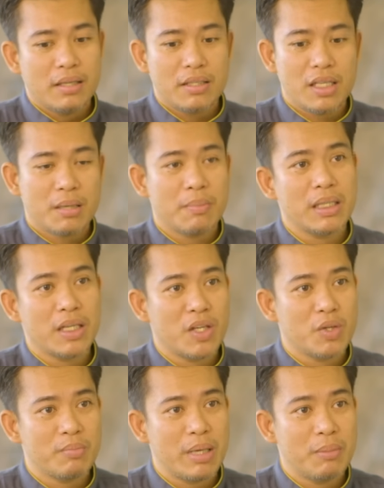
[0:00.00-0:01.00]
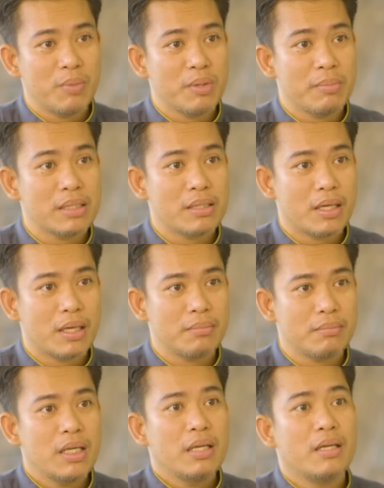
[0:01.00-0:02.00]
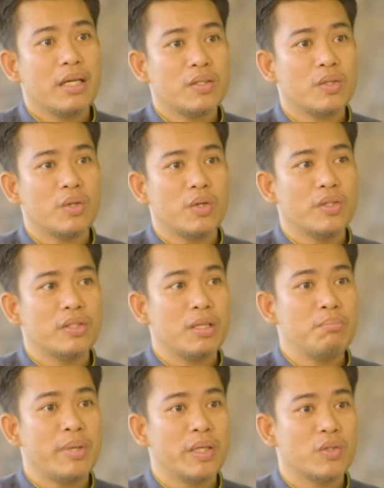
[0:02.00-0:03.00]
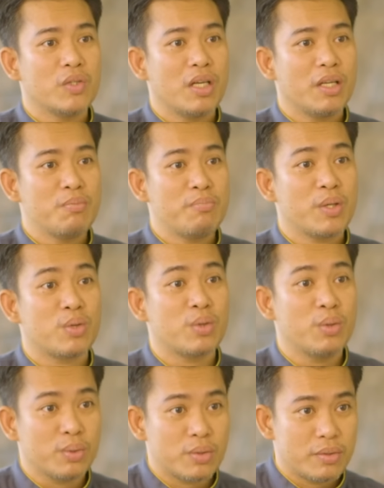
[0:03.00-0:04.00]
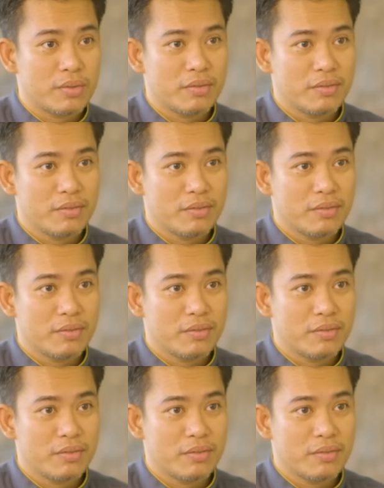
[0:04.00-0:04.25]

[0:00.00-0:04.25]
Tinikman nila yung baboy, masarap. Later on, naimbento nila yung pagro-roast.